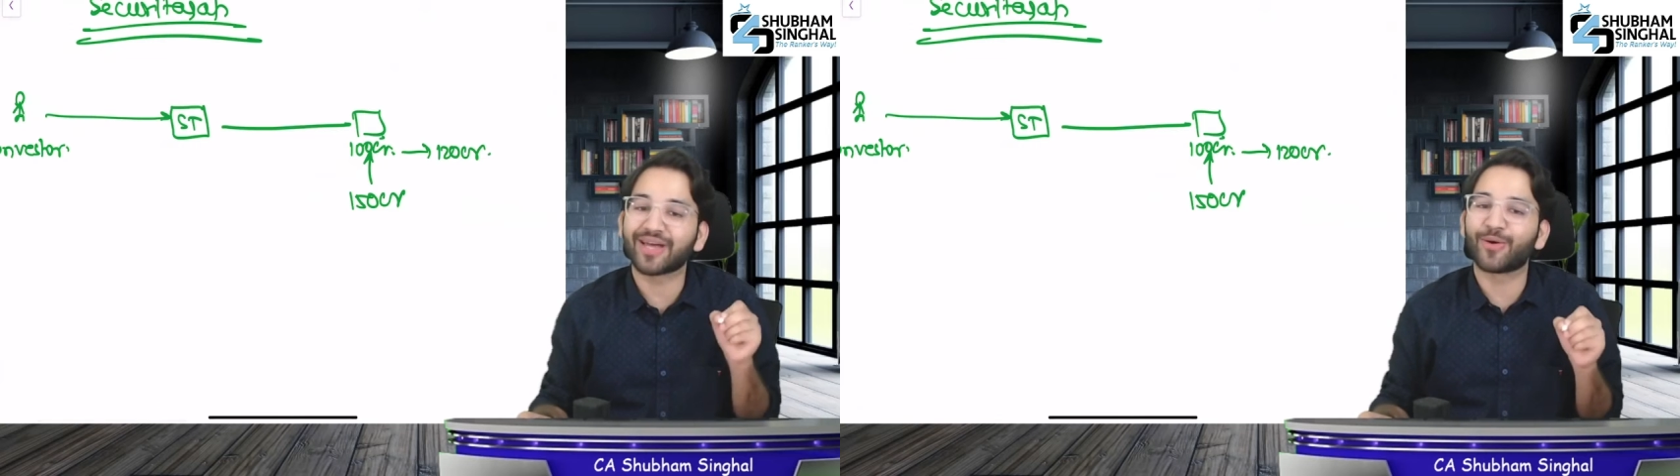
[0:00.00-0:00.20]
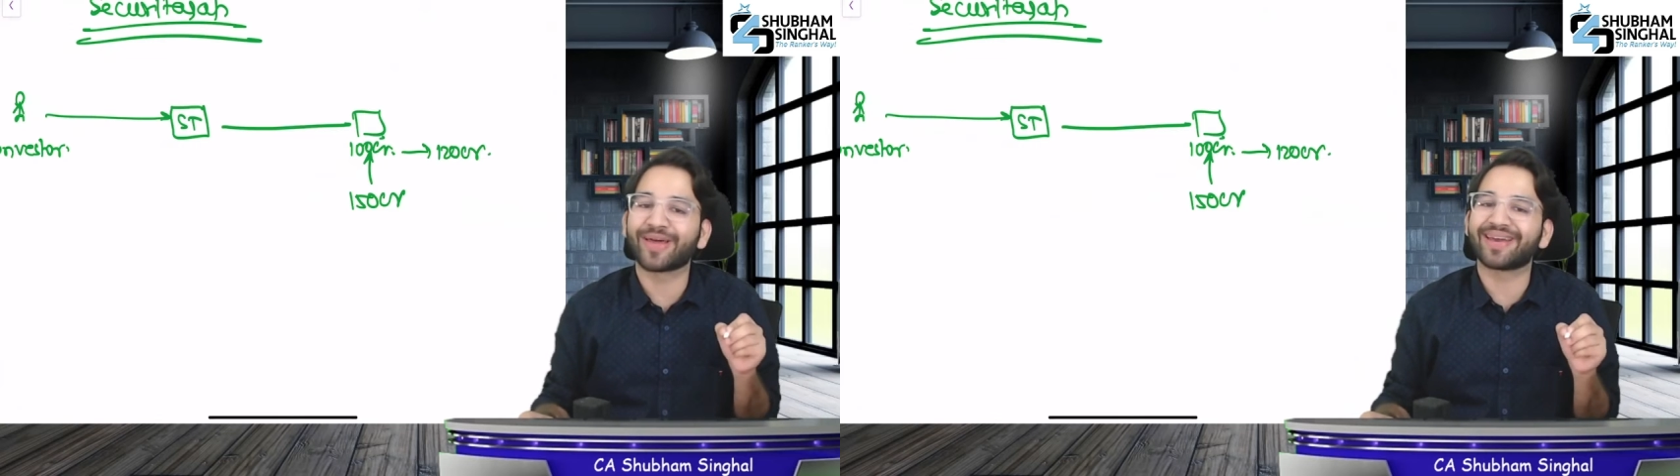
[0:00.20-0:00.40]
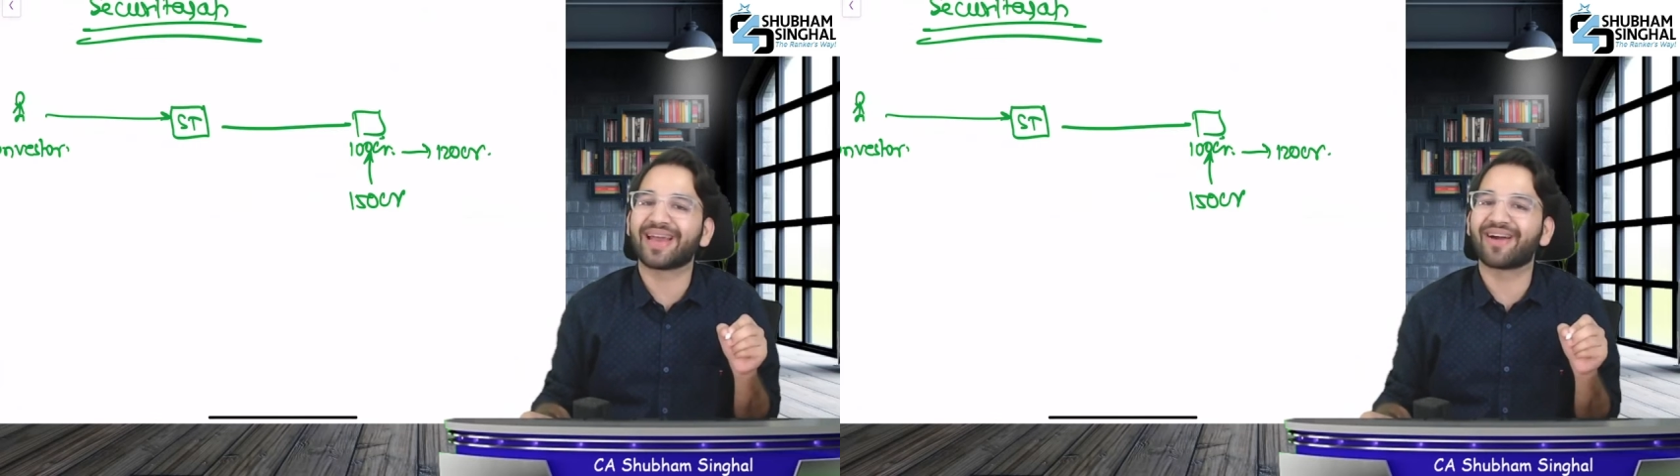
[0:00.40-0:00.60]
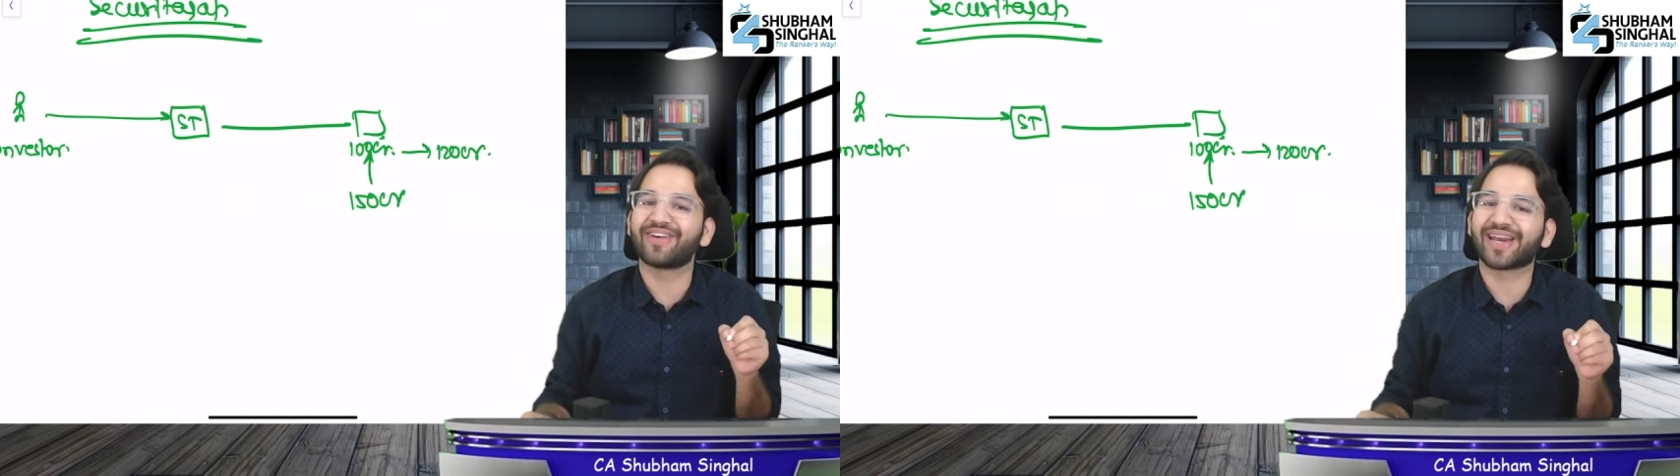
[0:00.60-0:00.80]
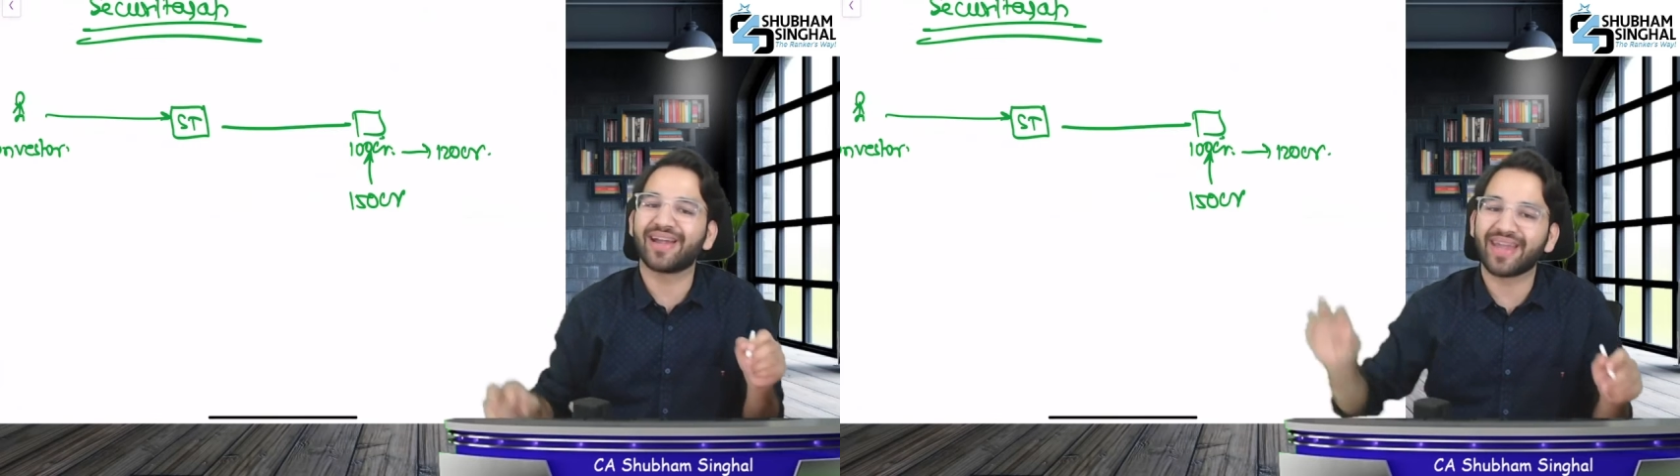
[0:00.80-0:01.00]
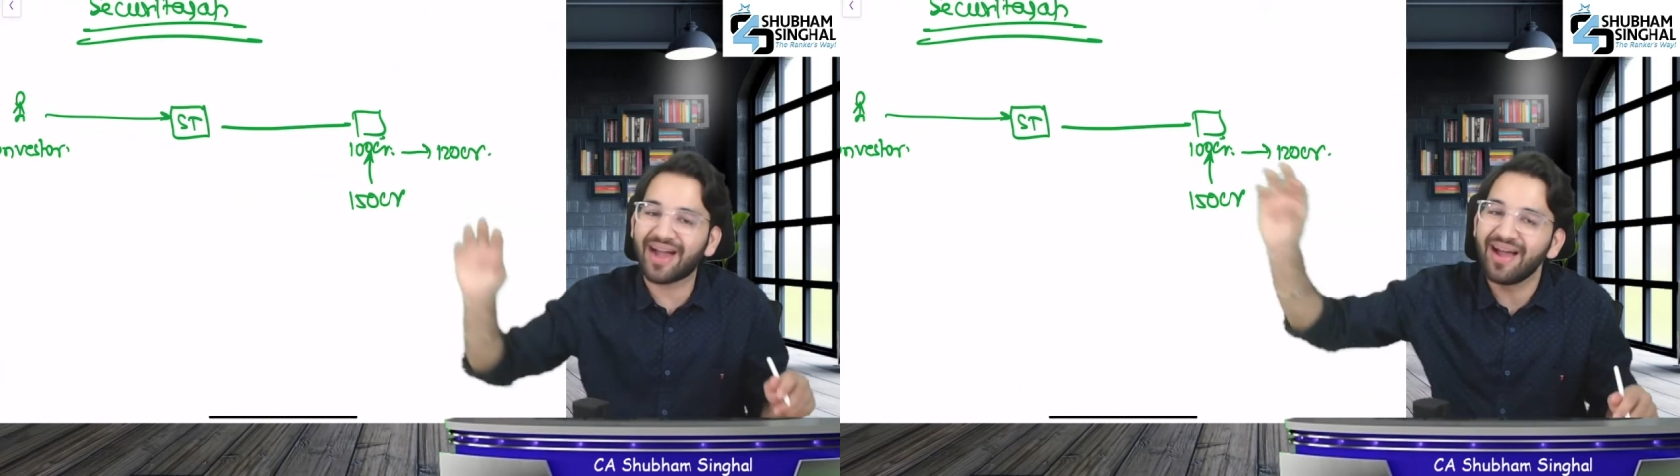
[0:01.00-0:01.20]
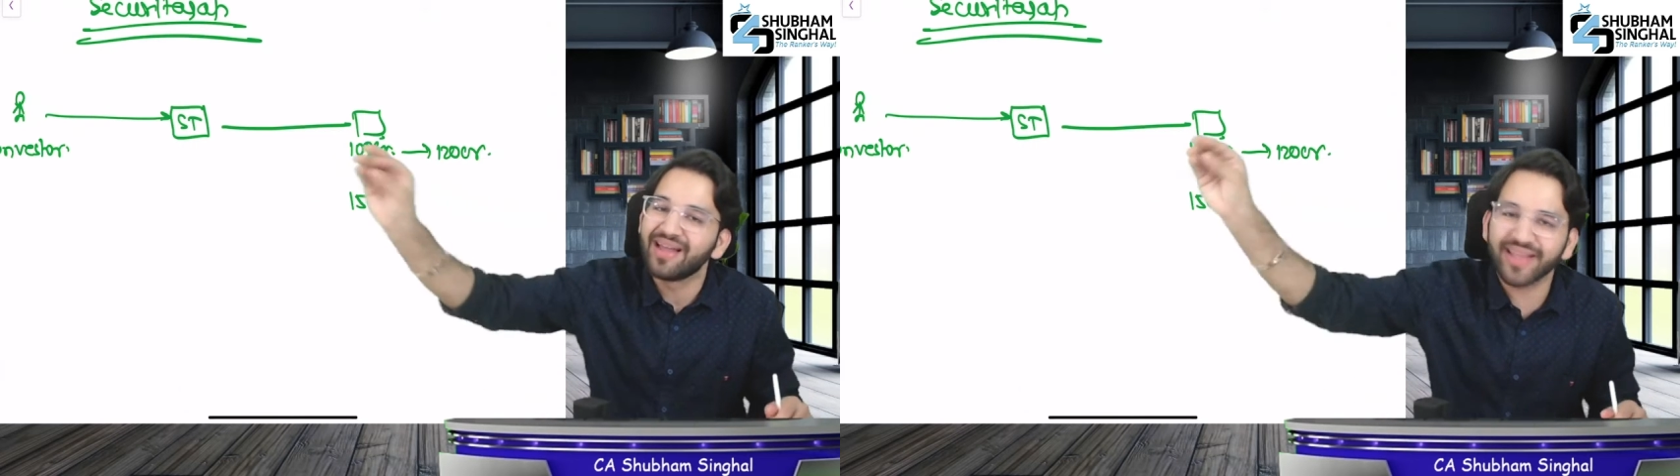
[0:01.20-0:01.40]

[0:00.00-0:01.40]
करोड़ रिकवर करने का